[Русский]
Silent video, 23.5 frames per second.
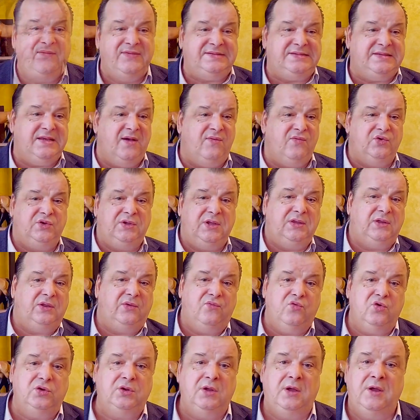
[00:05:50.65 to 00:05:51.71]
вся вот эта
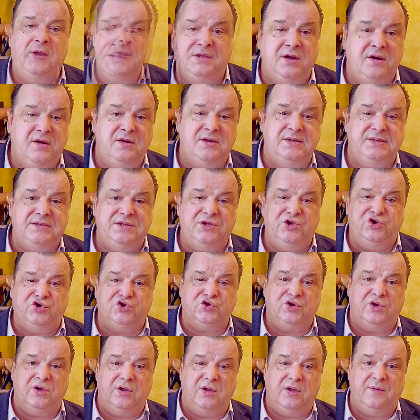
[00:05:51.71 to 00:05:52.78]
вот
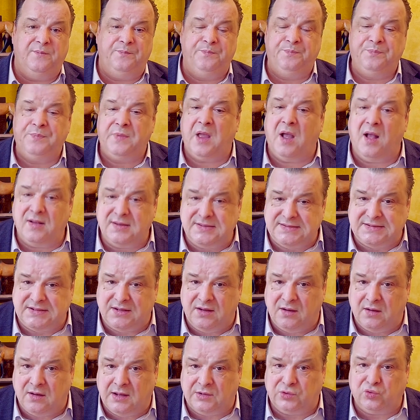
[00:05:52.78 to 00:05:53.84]
террористическая
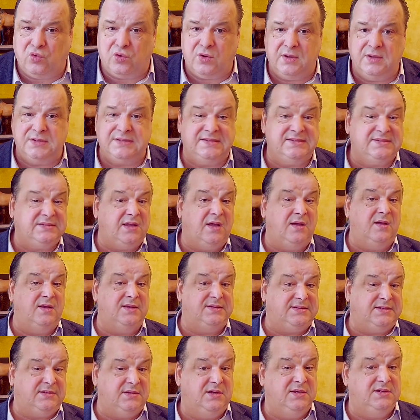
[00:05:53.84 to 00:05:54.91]
акция, которая
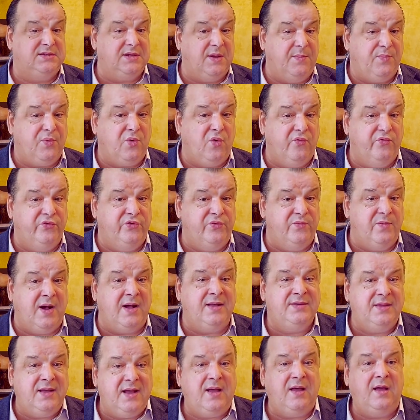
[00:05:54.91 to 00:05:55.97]
состоялась с проводом,
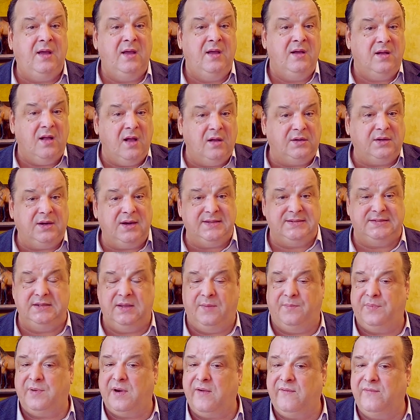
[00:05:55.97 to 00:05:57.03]
она как раз
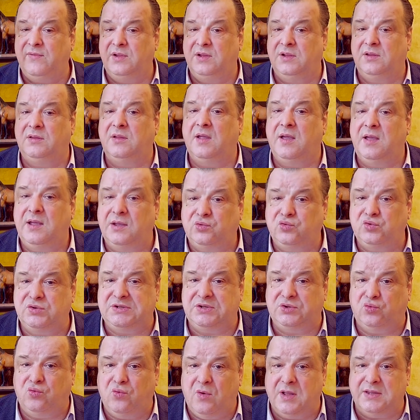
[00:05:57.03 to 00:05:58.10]
направлена на эту
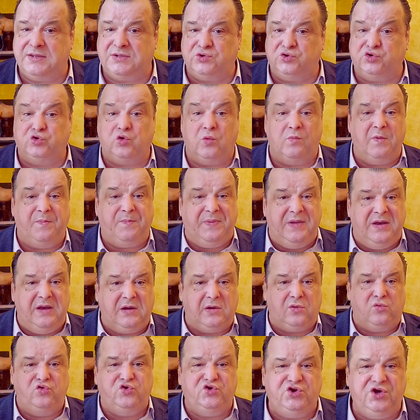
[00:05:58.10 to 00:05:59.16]
ситуацию, чтобы
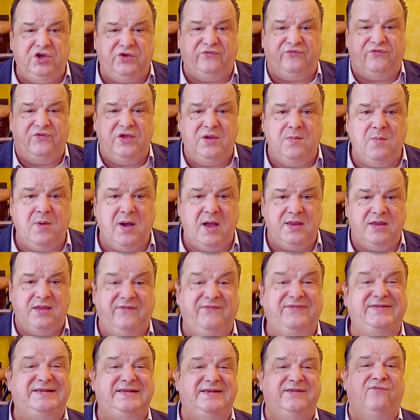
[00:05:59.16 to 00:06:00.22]
переключить
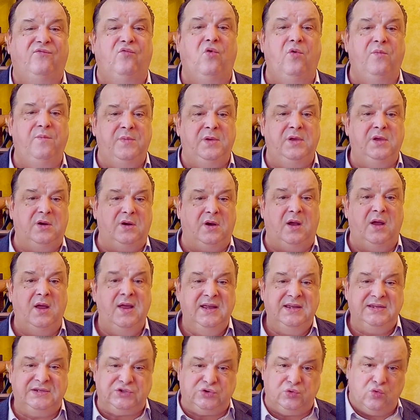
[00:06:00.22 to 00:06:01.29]
внимание всего мира
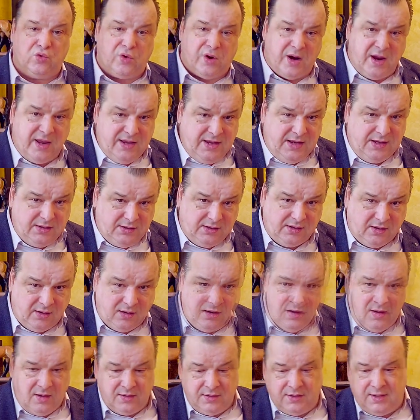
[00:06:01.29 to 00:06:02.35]
с
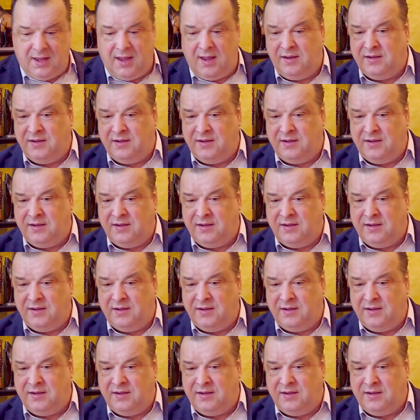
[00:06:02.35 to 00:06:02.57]
Украины на